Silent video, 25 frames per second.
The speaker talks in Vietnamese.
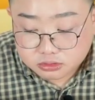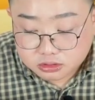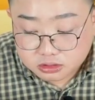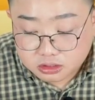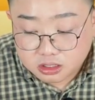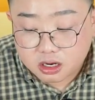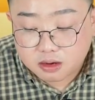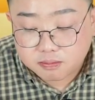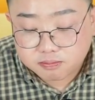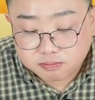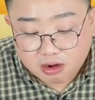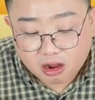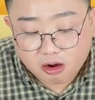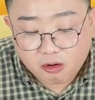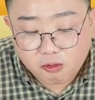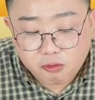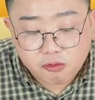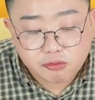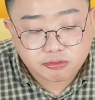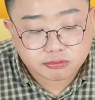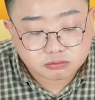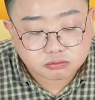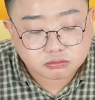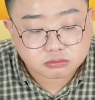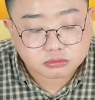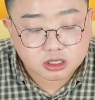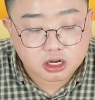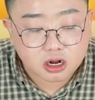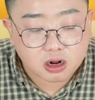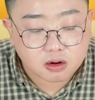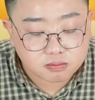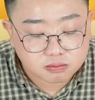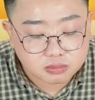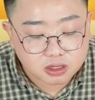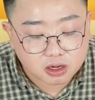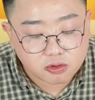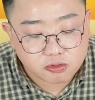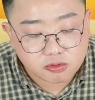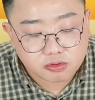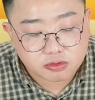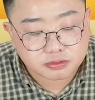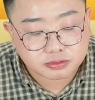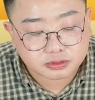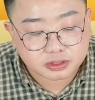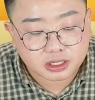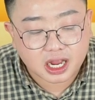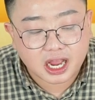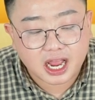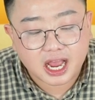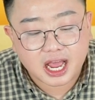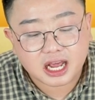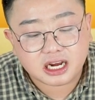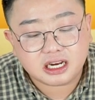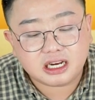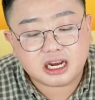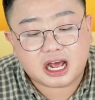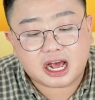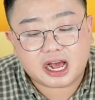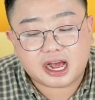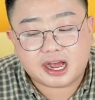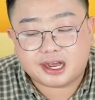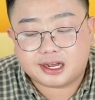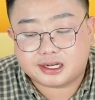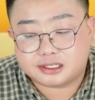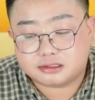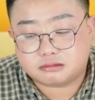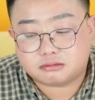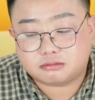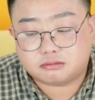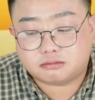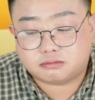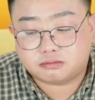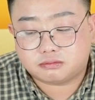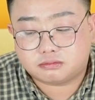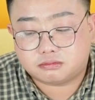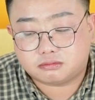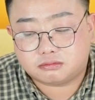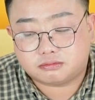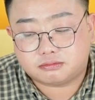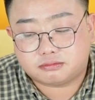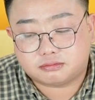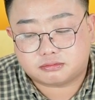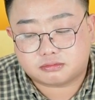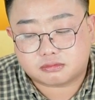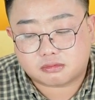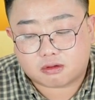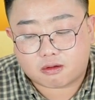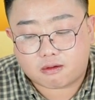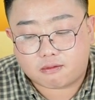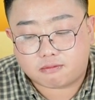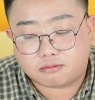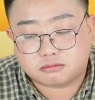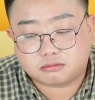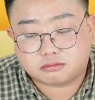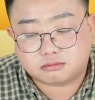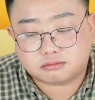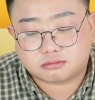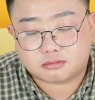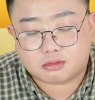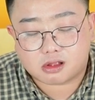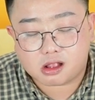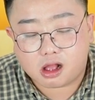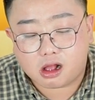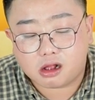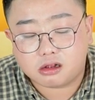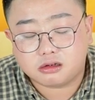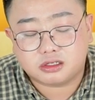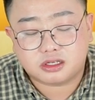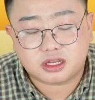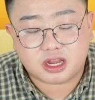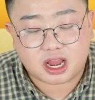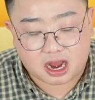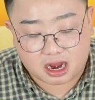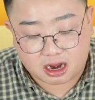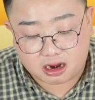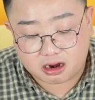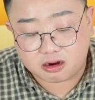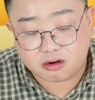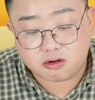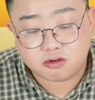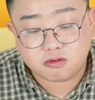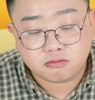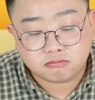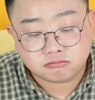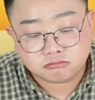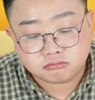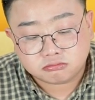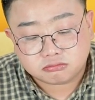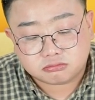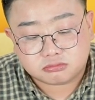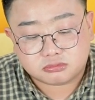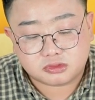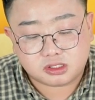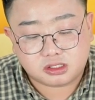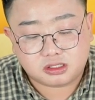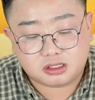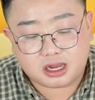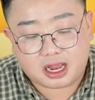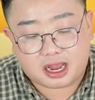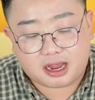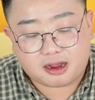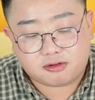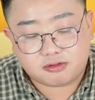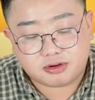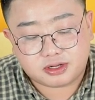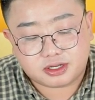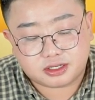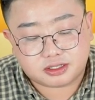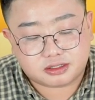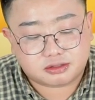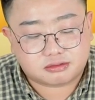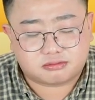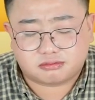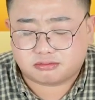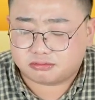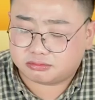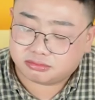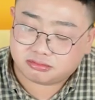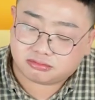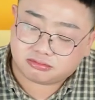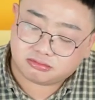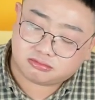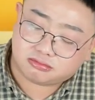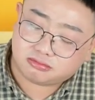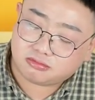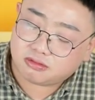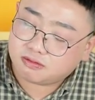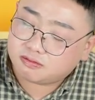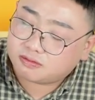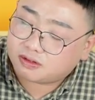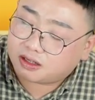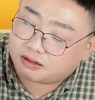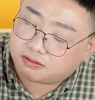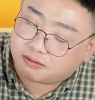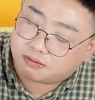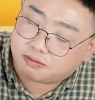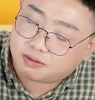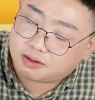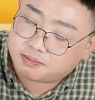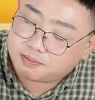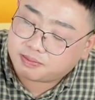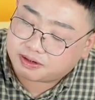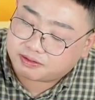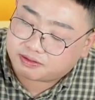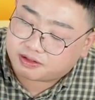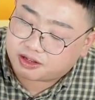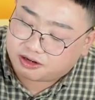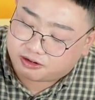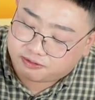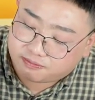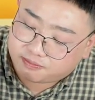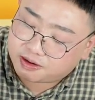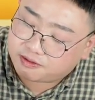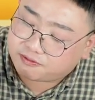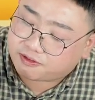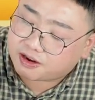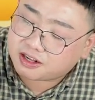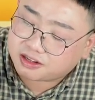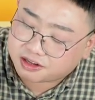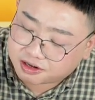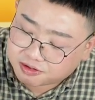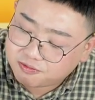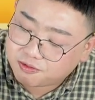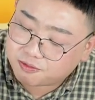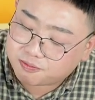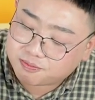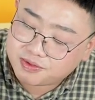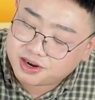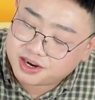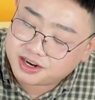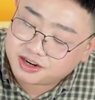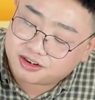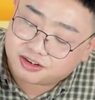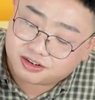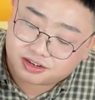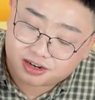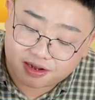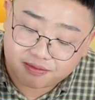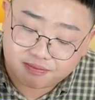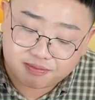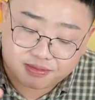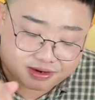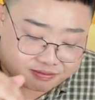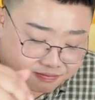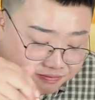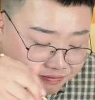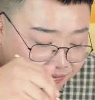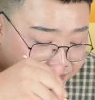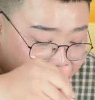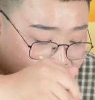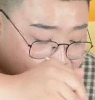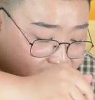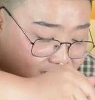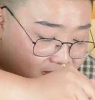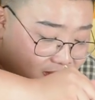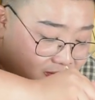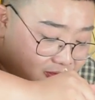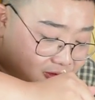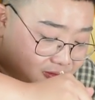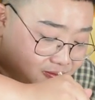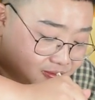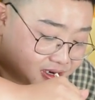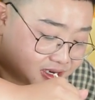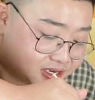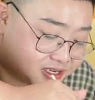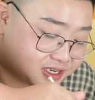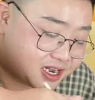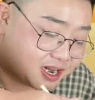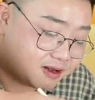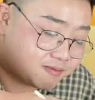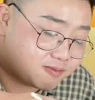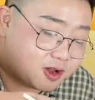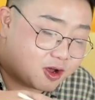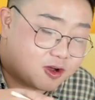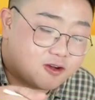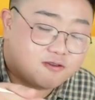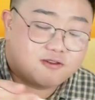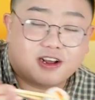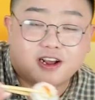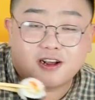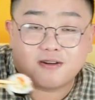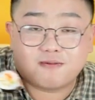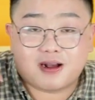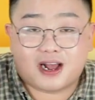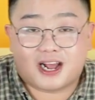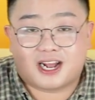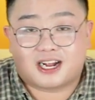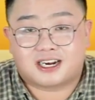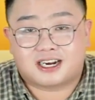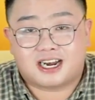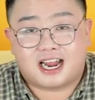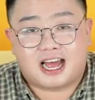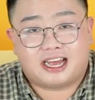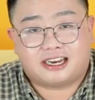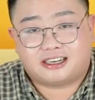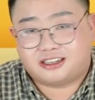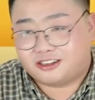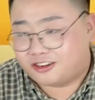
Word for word: Cơm nấu cơm nấu khá là um, hơi nhão, gạo thì để mình thử, mình phải thử một miếng nữa để mình em mình dám nói với các bạn là